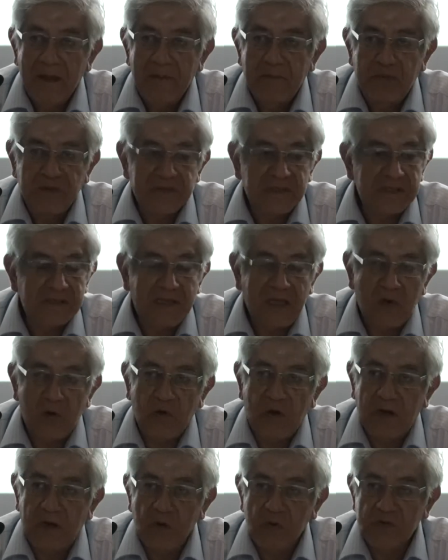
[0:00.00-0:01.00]
pues está
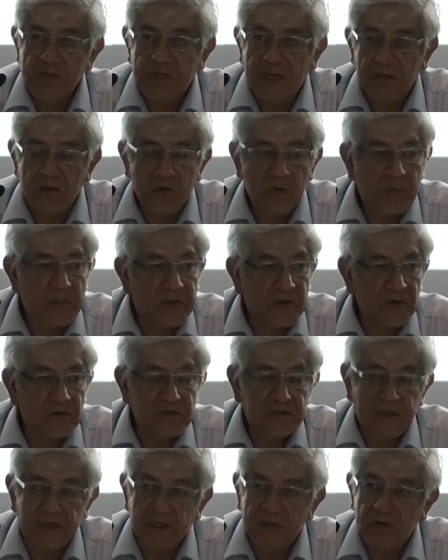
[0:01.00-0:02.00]
ahora usando
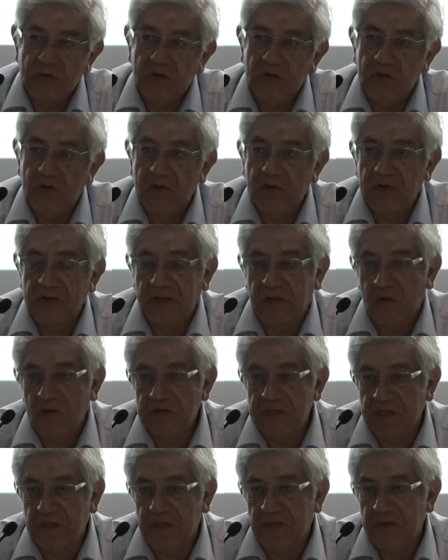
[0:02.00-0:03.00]
periodos de retorno de
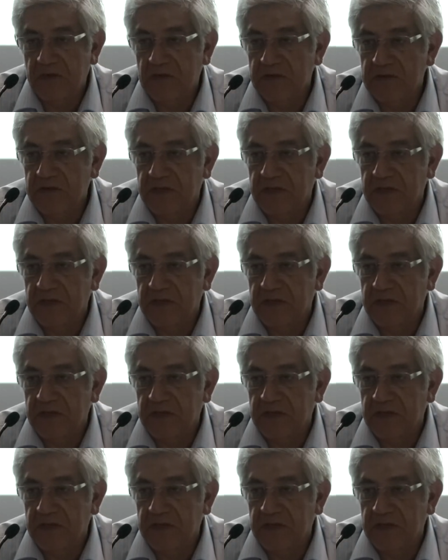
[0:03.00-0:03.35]
200,